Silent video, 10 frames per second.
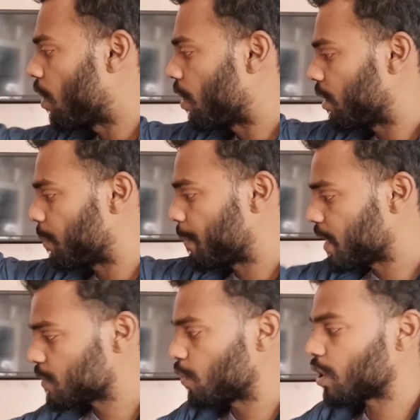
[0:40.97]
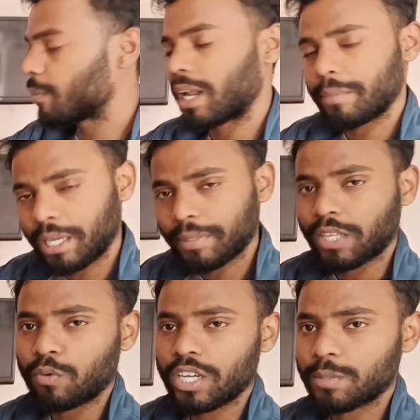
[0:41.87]
और पी के बारे में ही
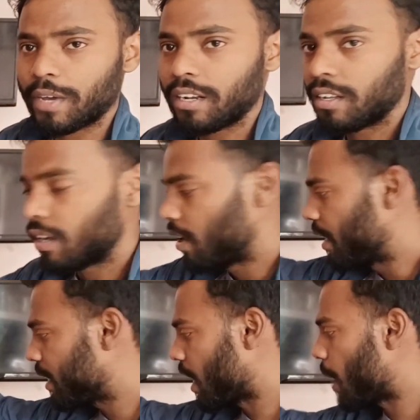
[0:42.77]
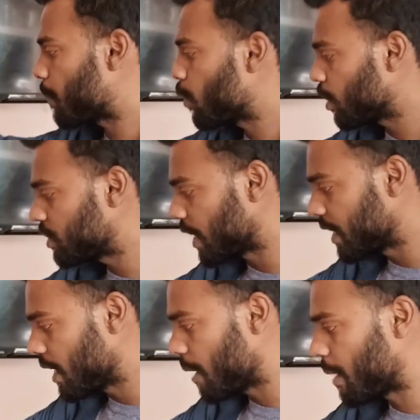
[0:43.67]
बताऊँगा इस बार लेकिन आपको अगर
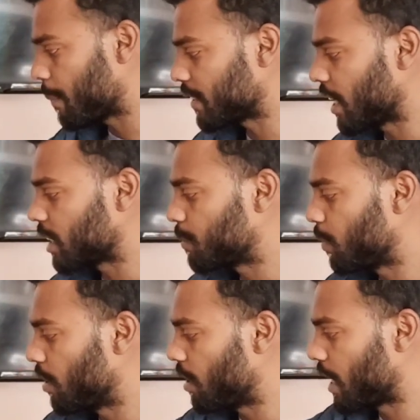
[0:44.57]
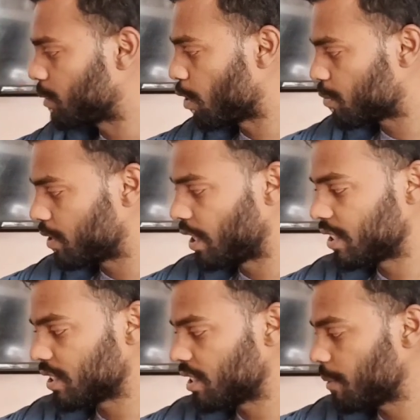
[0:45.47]
चाहिए हमारे पास एक्सपो एक्सबॉक्स
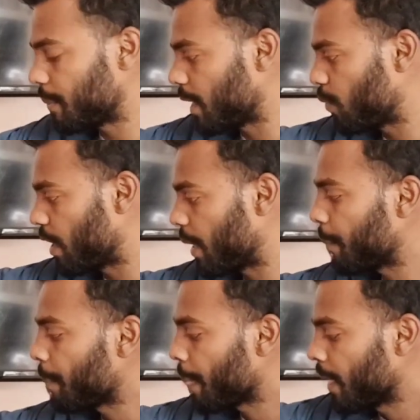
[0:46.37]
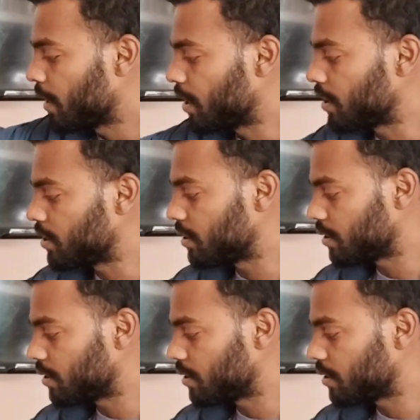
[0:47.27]
थ्री भी पड़ा हुआ है